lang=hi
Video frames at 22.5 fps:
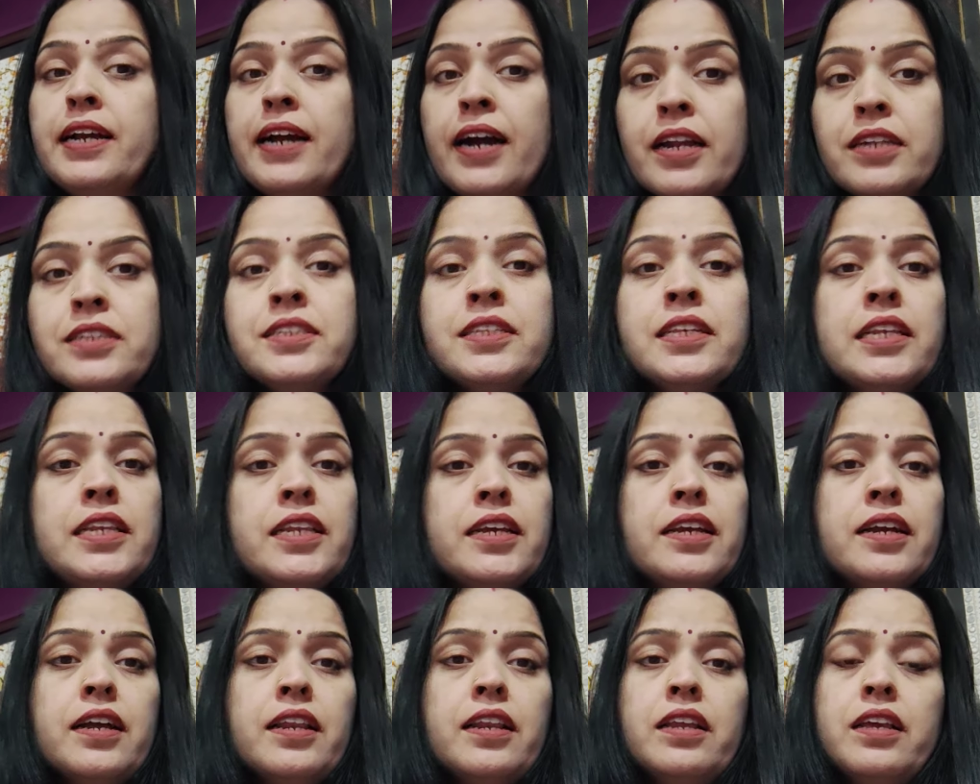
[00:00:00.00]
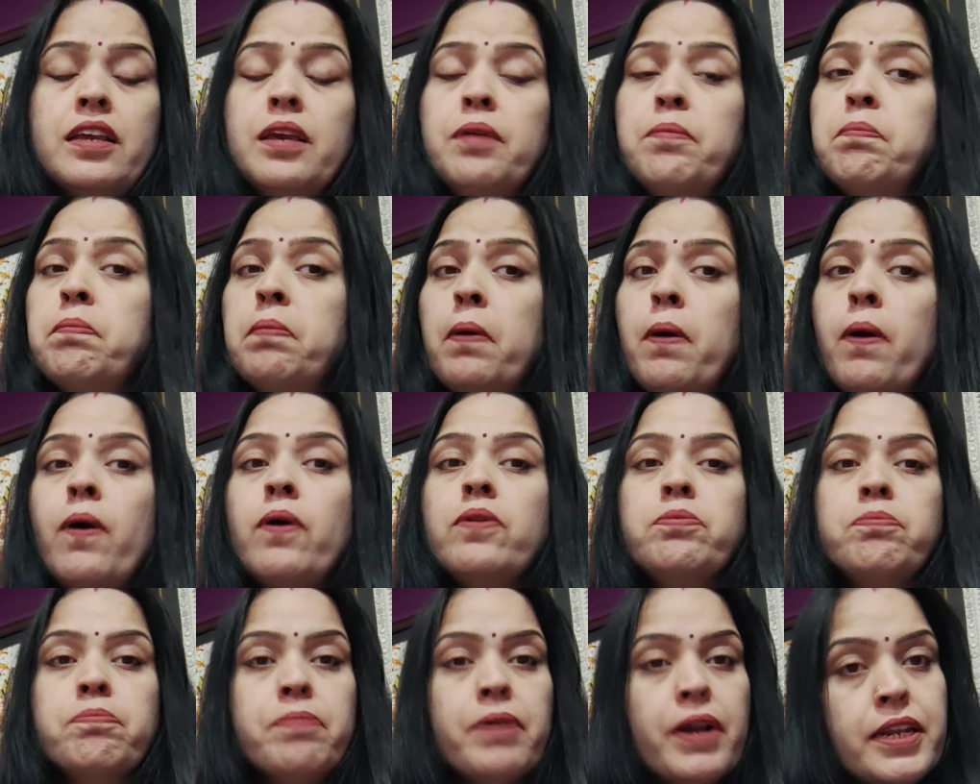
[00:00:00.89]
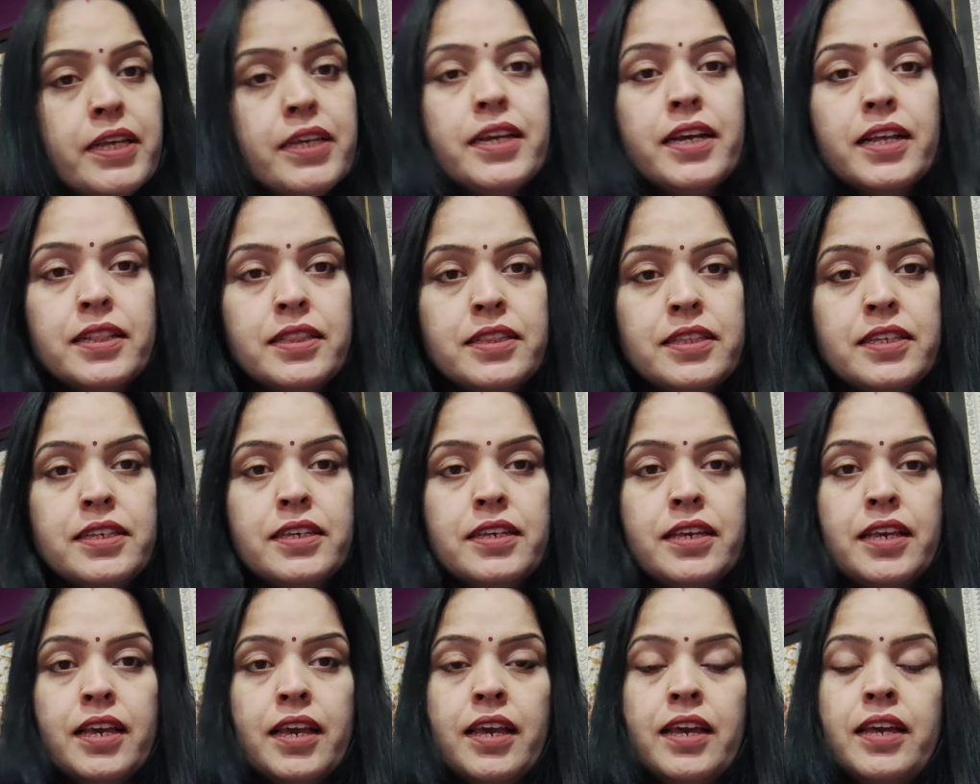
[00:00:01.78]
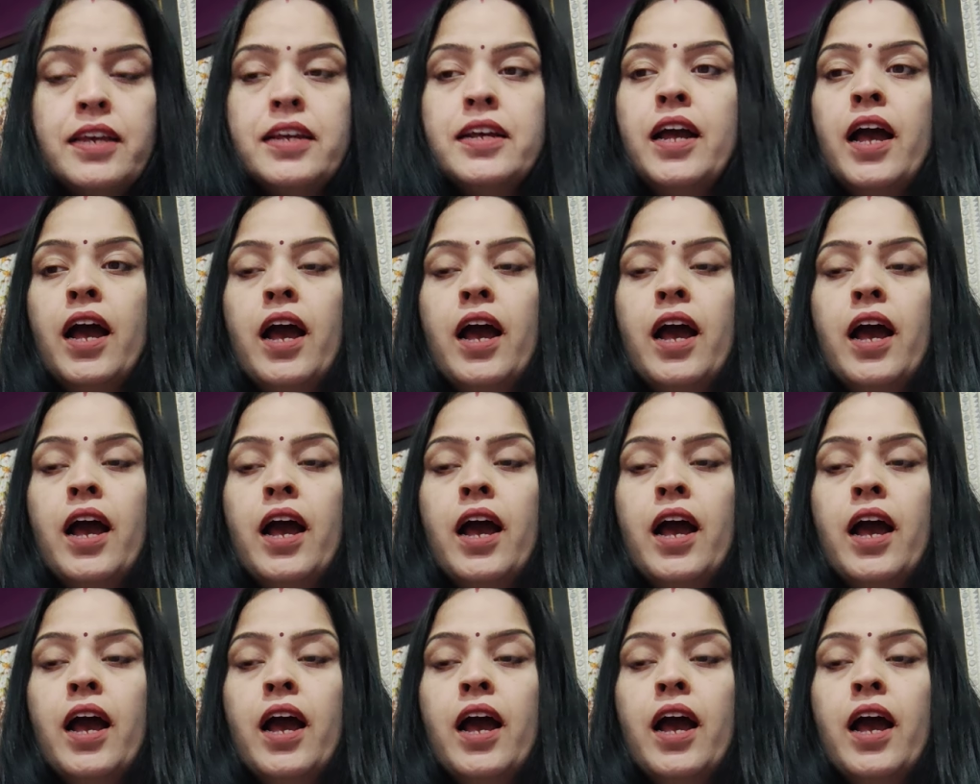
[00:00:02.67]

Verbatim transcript: घर से निकल के बहुत बड़ी गलती की है